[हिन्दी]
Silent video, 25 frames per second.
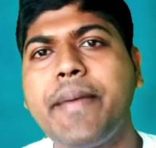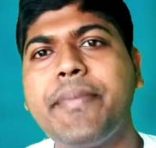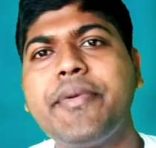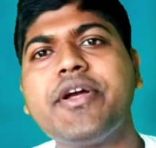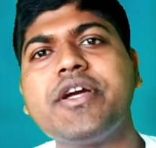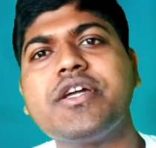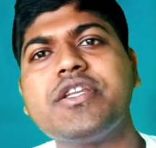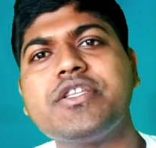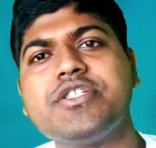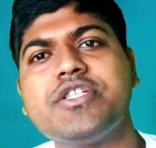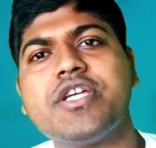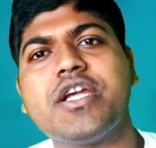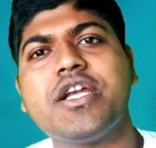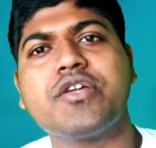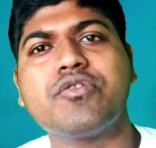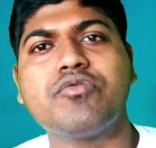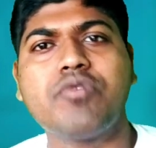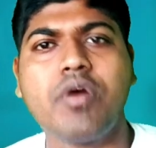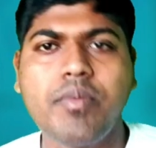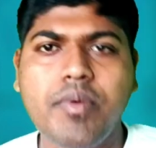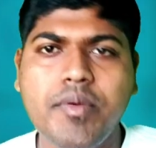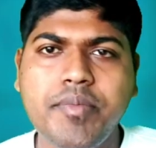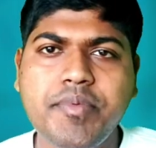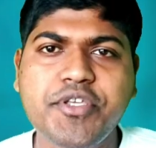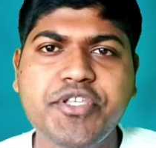आप अगर चैनल
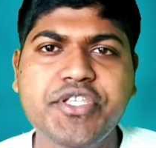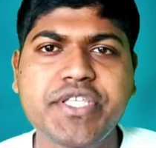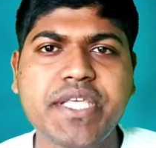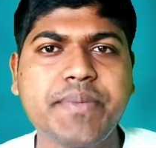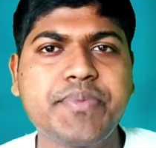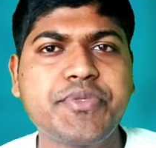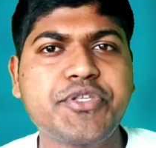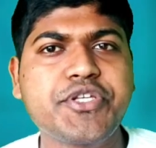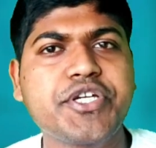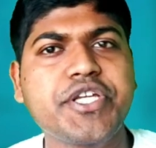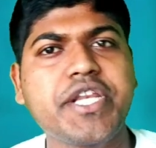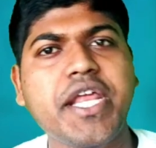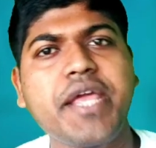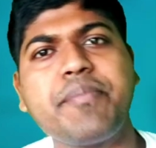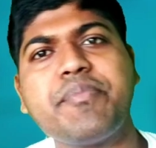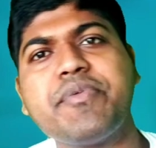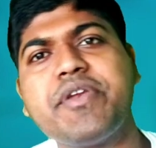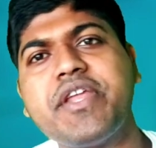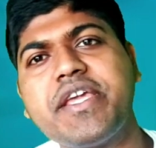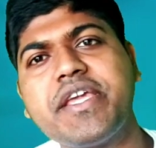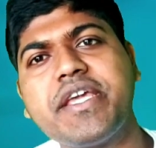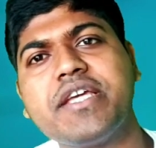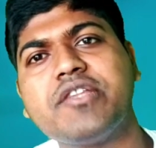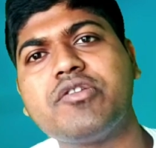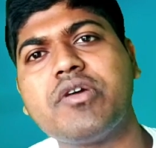को अभी भी सब्सक्राइब
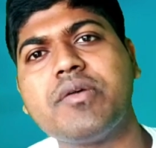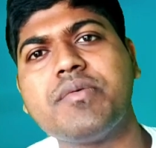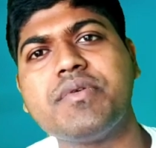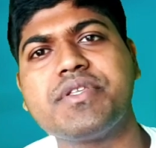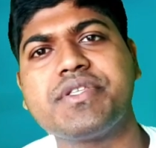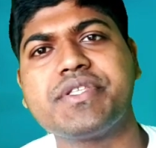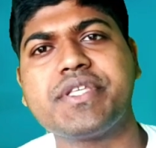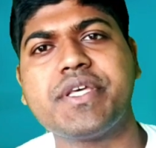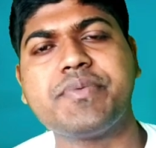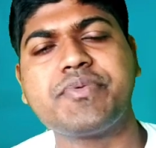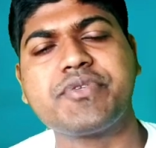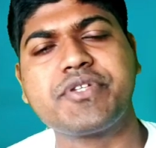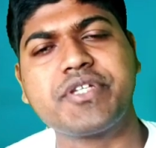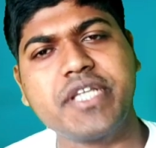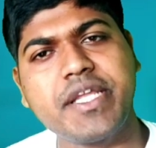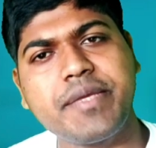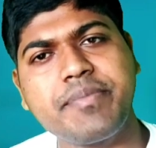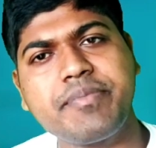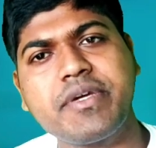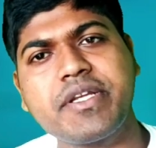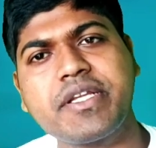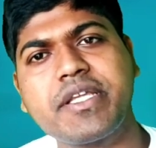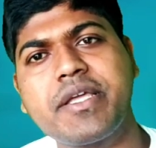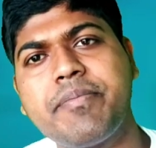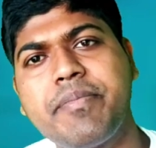नहीं किया तो अभी
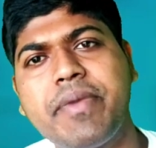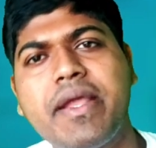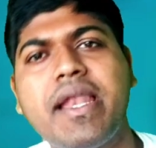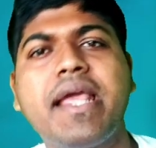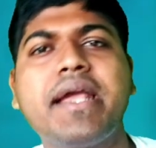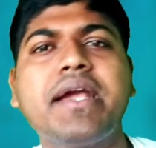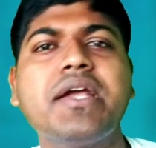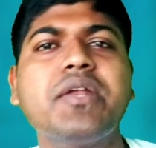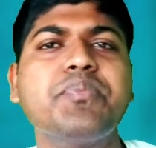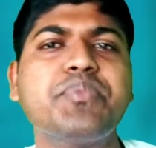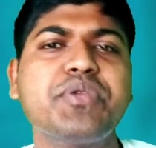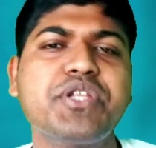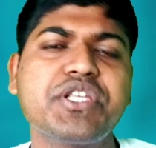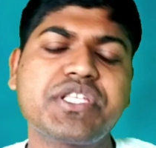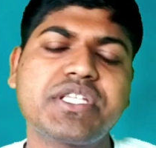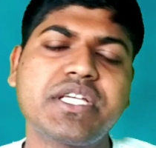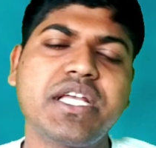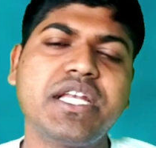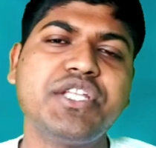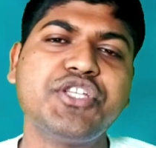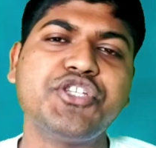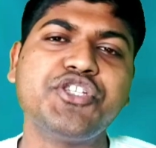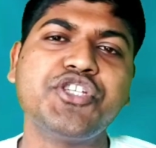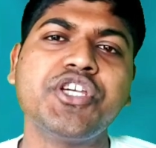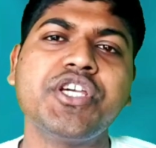सब्सक्राइब करके बेलाइकन प्रेस
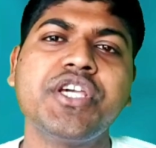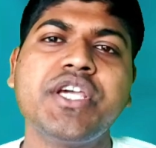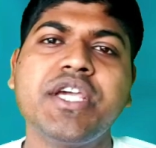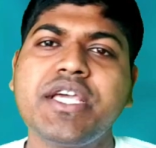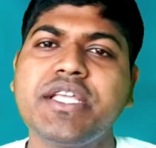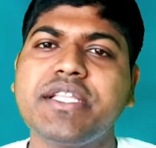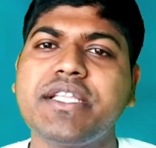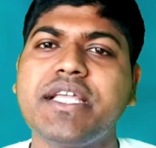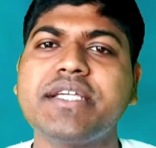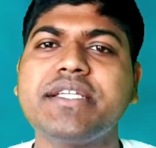कर लीजिए